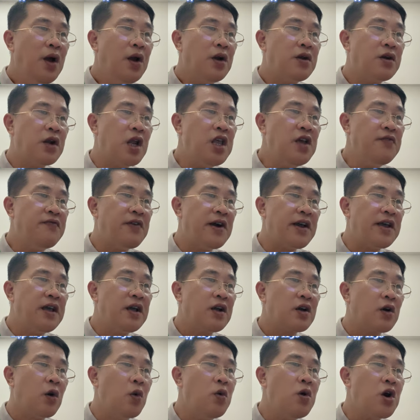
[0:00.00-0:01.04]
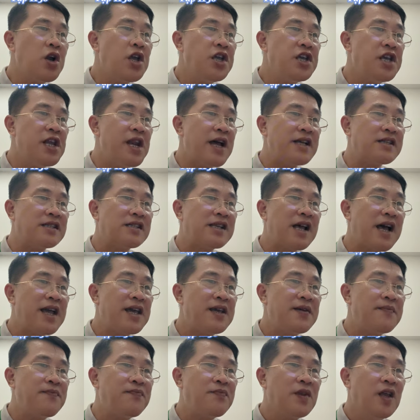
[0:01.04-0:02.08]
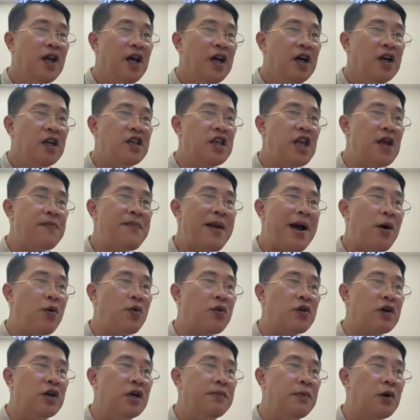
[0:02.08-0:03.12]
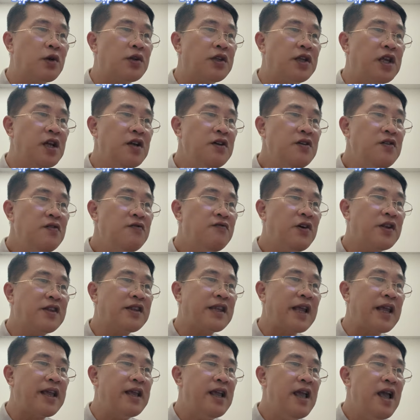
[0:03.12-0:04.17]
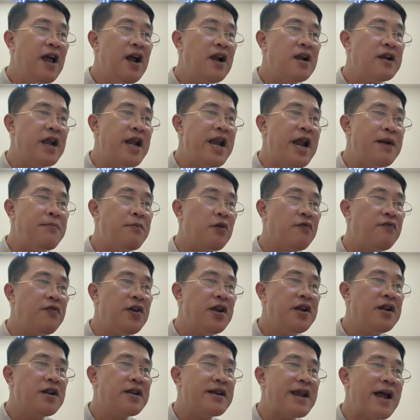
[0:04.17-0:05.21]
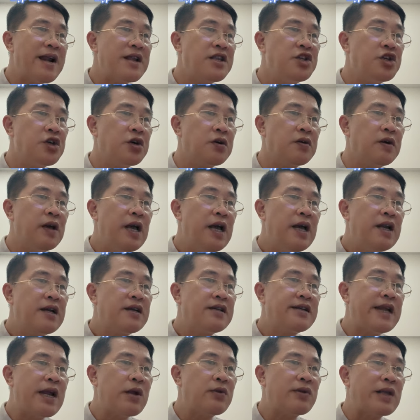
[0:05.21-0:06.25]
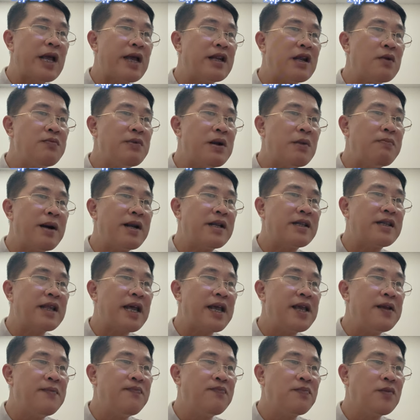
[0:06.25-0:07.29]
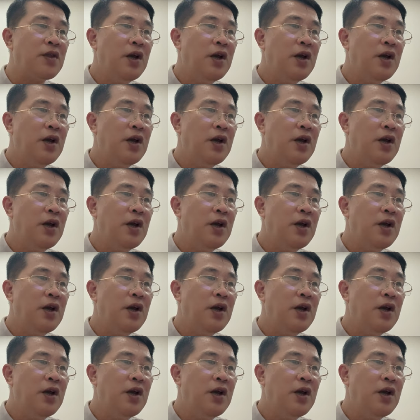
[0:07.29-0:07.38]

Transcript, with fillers: Nói như vậy, cũng có cái gì là sai. Diệt Hào cười một tiếng, phát tay, lấy ra một viên đan dược, treo tại trong lòng bàn tay.